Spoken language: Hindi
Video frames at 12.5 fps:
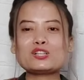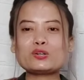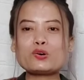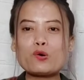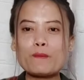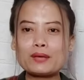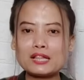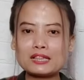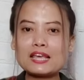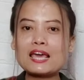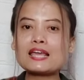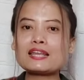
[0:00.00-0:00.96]
तो
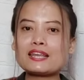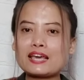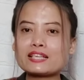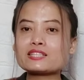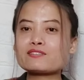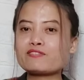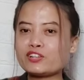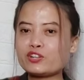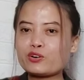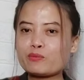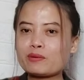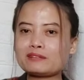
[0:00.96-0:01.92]
मिलते हैं नेक्स्ट
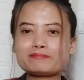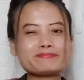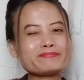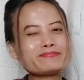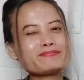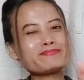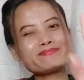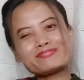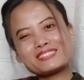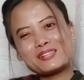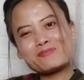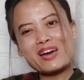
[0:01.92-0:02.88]
वीडियो में
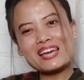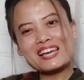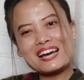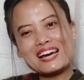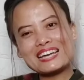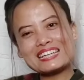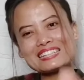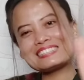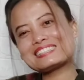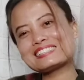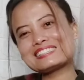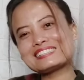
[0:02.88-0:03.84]
बाय
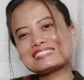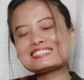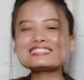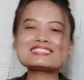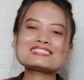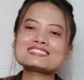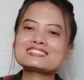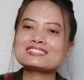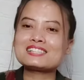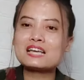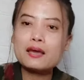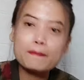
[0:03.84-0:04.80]
गाइस
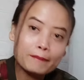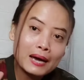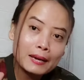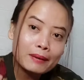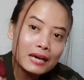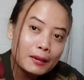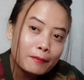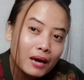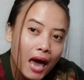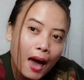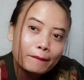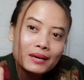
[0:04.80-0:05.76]
बाय बाय
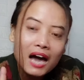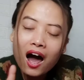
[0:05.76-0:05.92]
माय हैप्पी